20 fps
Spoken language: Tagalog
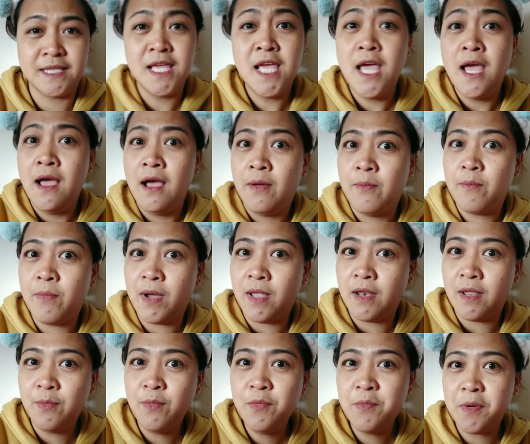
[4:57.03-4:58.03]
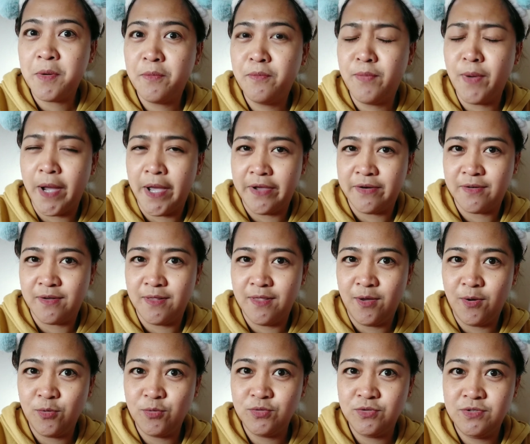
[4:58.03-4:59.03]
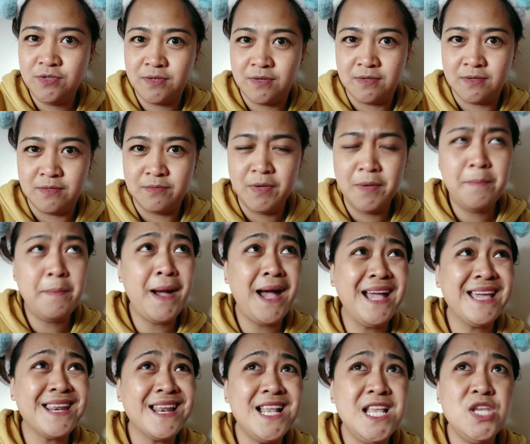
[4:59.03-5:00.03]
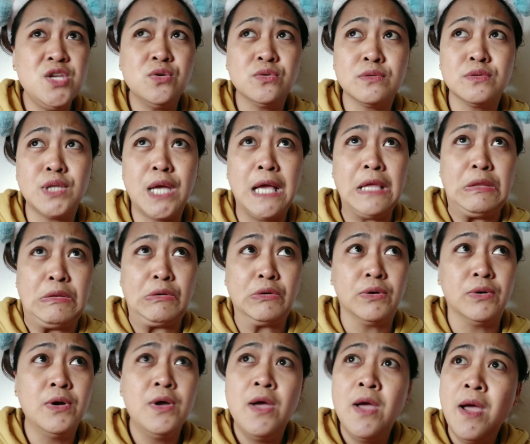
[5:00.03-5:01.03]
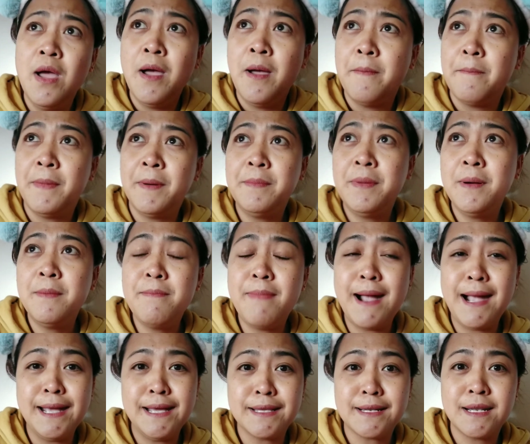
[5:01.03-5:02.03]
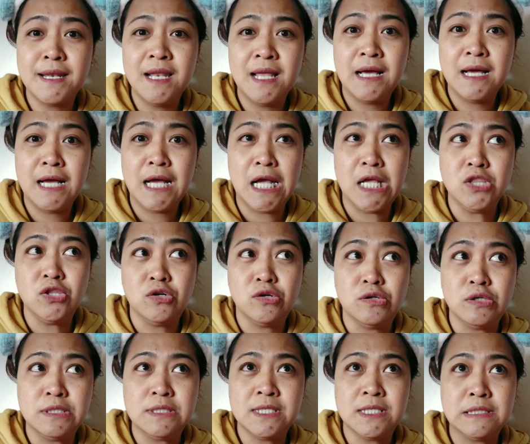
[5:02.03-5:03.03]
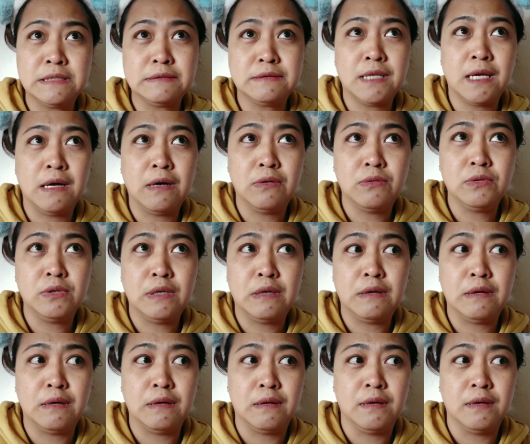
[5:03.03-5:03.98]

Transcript: malay mo ma-viral ako diyan. Ma-viral yung ano, mababiral lang ano isang tao na